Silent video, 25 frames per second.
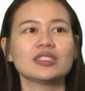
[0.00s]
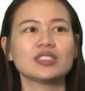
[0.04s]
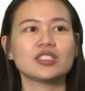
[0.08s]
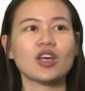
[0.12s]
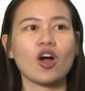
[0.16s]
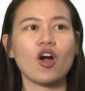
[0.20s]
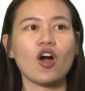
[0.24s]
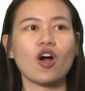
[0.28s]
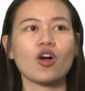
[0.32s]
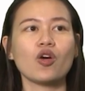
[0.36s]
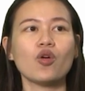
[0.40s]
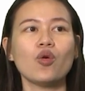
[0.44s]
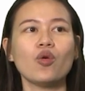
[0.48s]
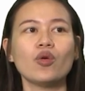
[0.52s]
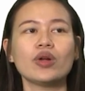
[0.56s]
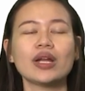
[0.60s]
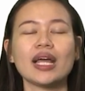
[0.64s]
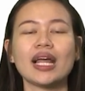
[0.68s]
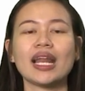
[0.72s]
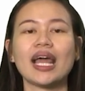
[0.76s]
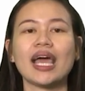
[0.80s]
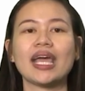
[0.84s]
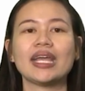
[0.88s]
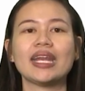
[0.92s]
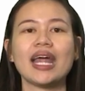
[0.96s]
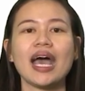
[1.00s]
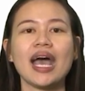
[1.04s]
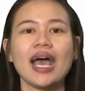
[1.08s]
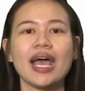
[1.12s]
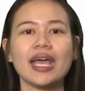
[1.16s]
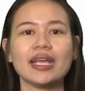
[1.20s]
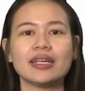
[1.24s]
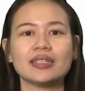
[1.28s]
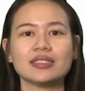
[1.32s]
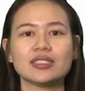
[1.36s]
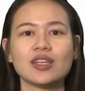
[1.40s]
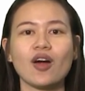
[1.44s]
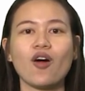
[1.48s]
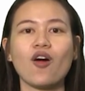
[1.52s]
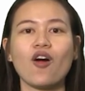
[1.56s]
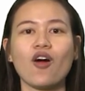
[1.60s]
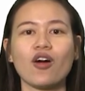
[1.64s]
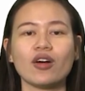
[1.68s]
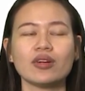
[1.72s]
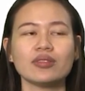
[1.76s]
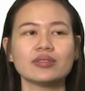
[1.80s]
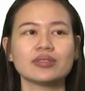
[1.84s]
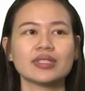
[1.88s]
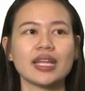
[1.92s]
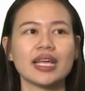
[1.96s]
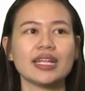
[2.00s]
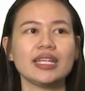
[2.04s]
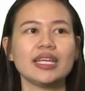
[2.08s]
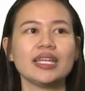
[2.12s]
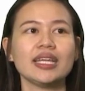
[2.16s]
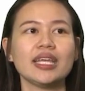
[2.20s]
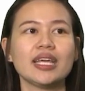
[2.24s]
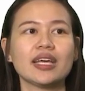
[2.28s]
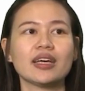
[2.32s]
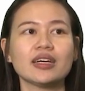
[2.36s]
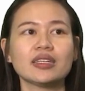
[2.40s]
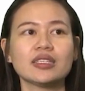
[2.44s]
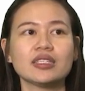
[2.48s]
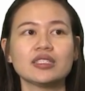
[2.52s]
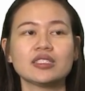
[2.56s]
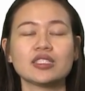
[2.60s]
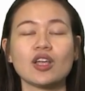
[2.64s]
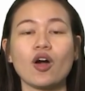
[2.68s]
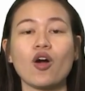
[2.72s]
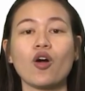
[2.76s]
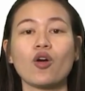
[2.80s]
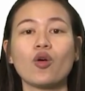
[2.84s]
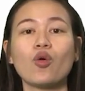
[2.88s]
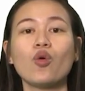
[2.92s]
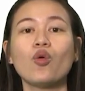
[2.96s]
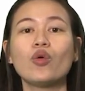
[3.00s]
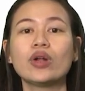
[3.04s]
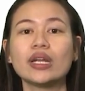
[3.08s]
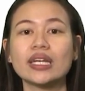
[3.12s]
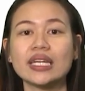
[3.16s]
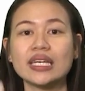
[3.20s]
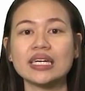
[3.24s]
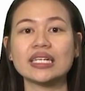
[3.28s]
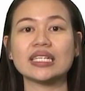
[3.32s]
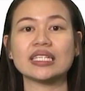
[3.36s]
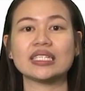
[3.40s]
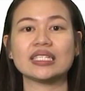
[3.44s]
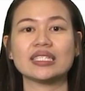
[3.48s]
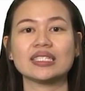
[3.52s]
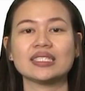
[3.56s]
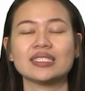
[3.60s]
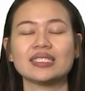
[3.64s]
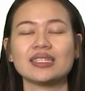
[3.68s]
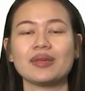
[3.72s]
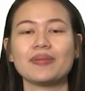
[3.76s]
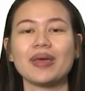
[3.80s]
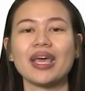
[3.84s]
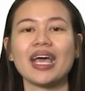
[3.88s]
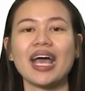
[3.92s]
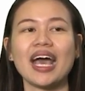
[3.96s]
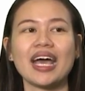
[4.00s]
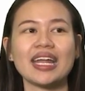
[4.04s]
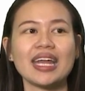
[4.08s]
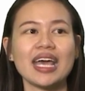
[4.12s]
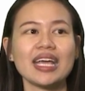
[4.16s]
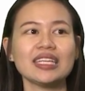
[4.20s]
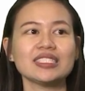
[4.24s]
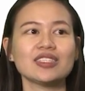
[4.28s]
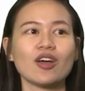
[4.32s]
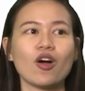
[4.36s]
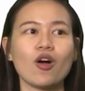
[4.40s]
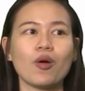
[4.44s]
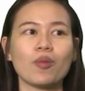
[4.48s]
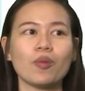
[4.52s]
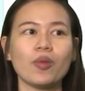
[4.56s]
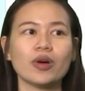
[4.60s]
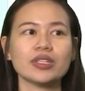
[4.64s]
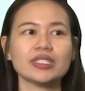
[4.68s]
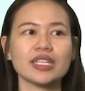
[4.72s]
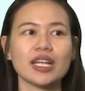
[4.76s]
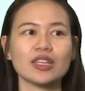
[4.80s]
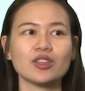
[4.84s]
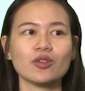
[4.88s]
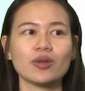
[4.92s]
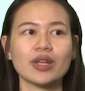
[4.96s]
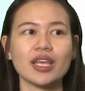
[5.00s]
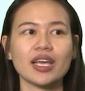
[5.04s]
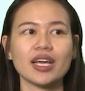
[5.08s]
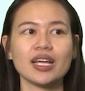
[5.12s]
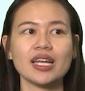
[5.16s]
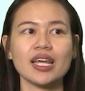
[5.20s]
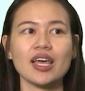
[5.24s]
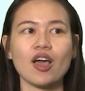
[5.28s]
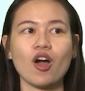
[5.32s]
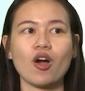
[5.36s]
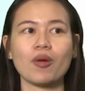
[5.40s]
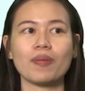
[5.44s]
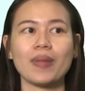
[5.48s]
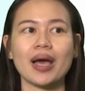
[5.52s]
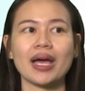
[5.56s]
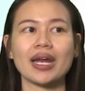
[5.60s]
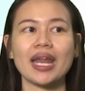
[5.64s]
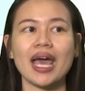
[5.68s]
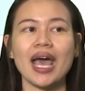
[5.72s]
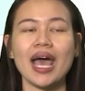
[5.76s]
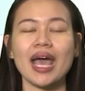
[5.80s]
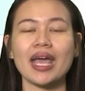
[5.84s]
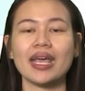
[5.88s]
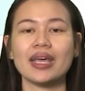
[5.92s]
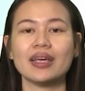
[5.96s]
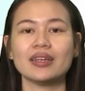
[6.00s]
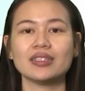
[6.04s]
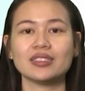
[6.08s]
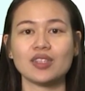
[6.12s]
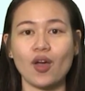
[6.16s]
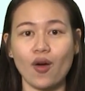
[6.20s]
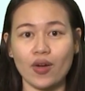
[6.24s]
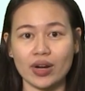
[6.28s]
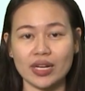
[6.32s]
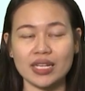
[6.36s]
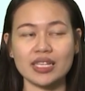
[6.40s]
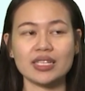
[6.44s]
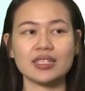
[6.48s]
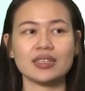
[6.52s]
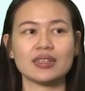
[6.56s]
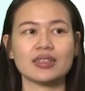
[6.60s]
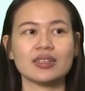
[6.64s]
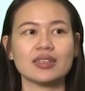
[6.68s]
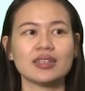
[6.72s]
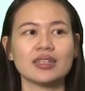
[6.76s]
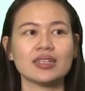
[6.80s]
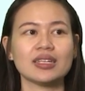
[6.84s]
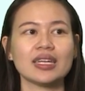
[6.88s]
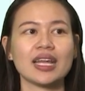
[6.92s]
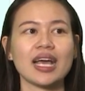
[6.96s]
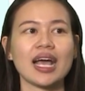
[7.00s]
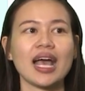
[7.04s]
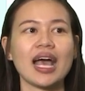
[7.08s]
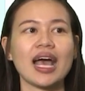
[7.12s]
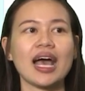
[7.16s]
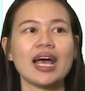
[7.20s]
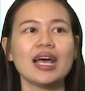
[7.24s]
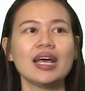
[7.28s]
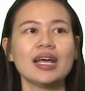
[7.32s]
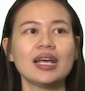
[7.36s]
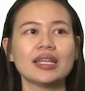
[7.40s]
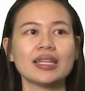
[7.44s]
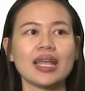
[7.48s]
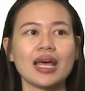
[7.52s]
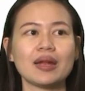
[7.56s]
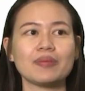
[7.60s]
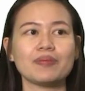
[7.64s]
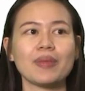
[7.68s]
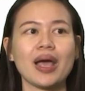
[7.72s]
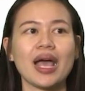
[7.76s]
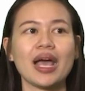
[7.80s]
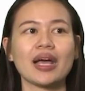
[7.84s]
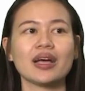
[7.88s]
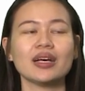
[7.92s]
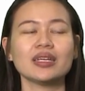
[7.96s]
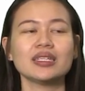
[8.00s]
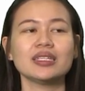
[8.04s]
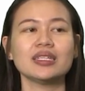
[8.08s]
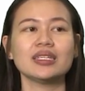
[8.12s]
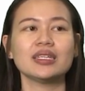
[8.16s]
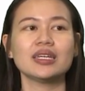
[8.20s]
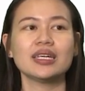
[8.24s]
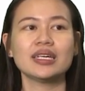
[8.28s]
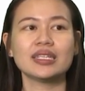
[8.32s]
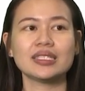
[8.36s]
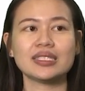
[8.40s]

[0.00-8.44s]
สองคูณอะไรได้ 2 ในที่นี้ก็คือ 2คูณ1ใช่ไหมคะ ได้2เพราะฉะนั้นตรงนี้ก็เลยออกมาได้2 1นะคะ ถัดมาก็คือ